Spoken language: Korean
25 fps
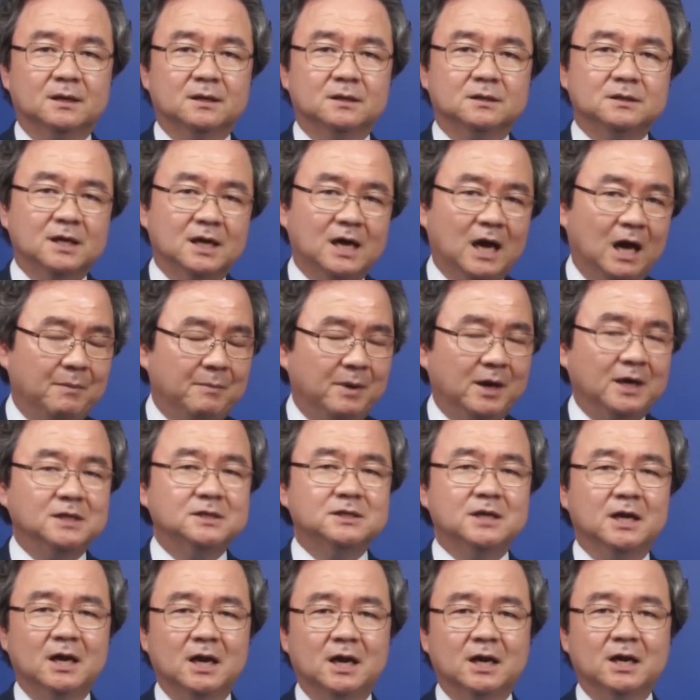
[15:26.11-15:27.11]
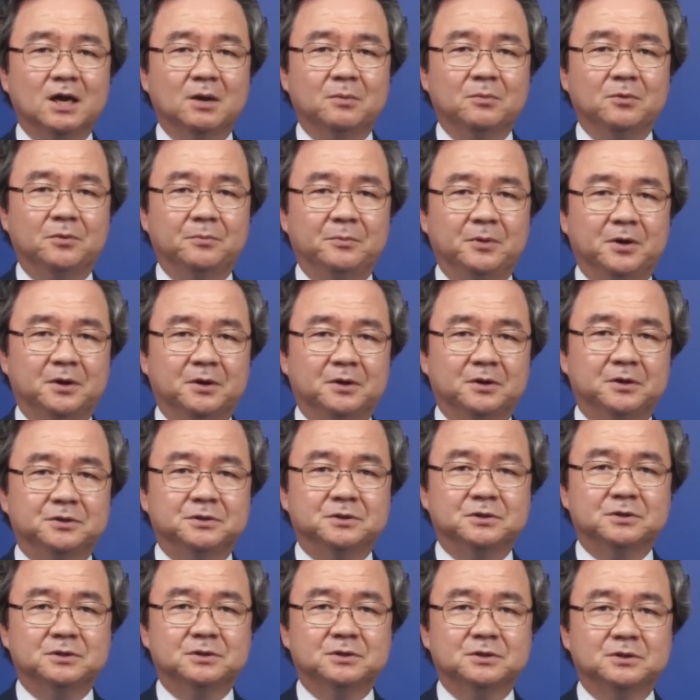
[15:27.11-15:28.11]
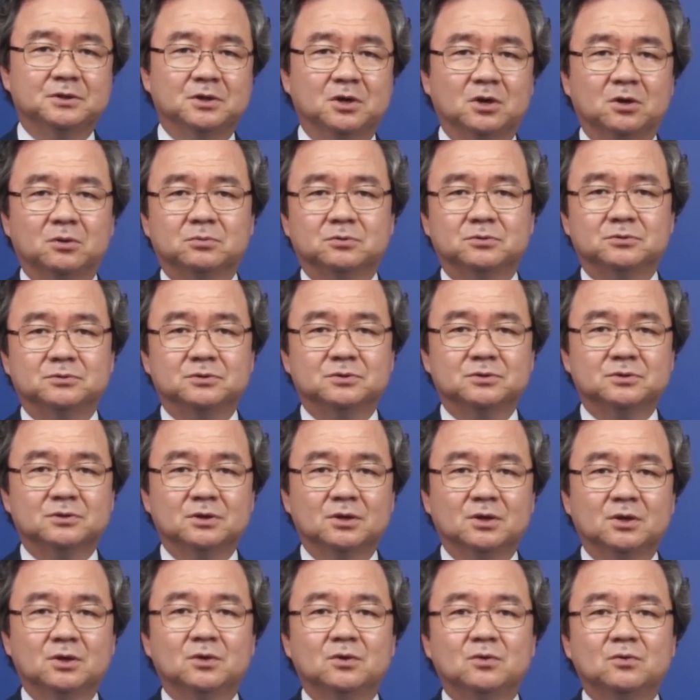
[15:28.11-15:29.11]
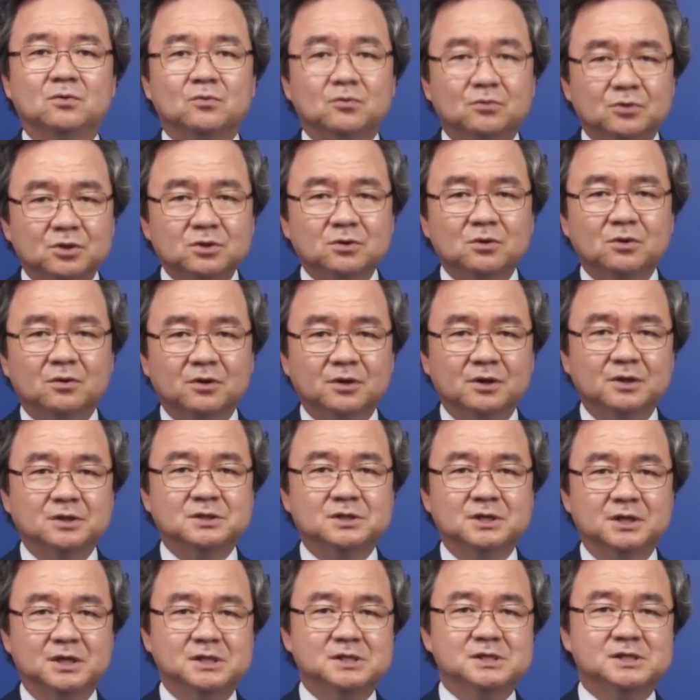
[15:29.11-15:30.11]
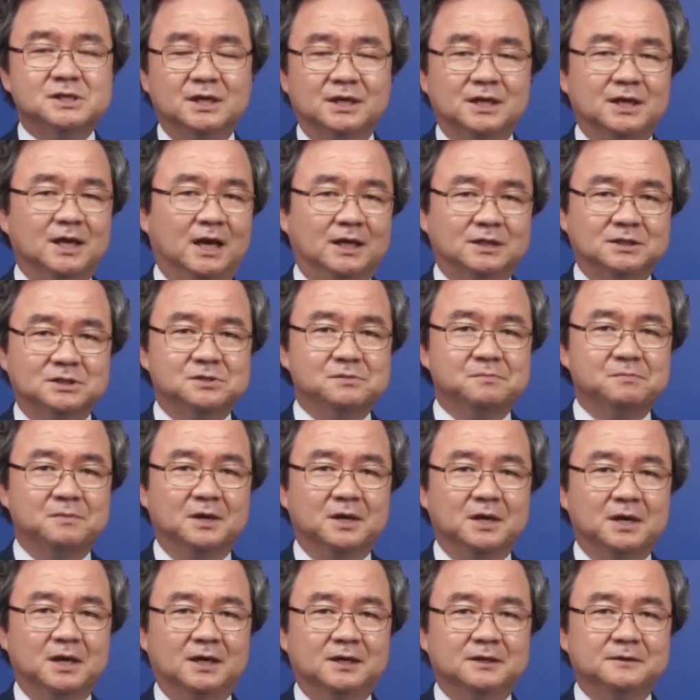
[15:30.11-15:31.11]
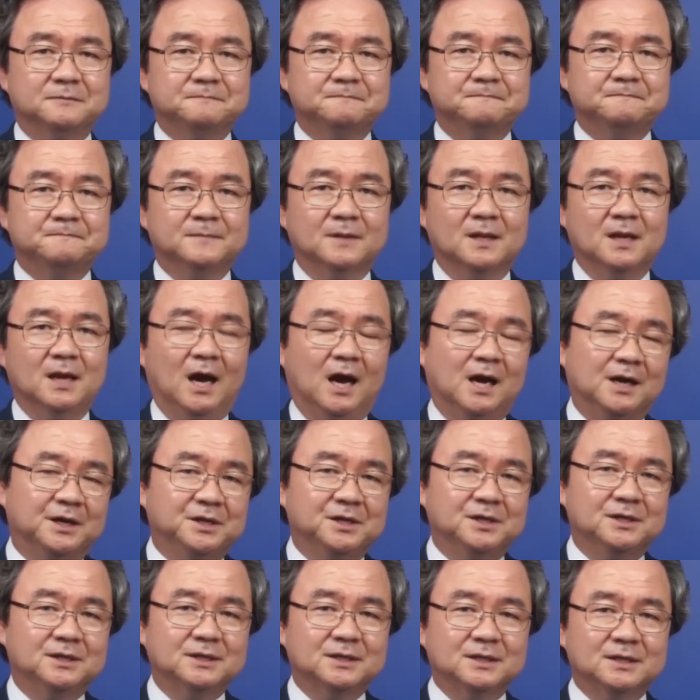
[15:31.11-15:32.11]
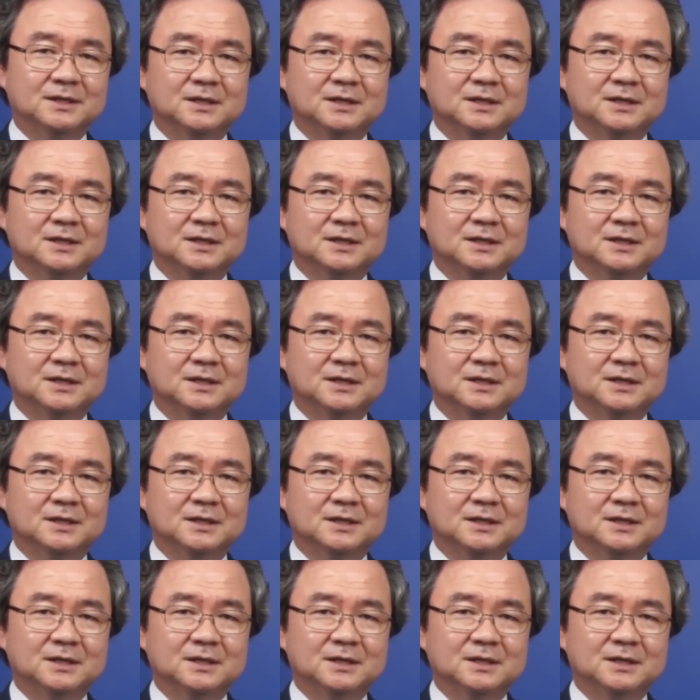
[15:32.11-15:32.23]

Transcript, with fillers: 근데 가만히 생각해 보면은 여러분 우리도 그런 적 있지 않습니까? 아니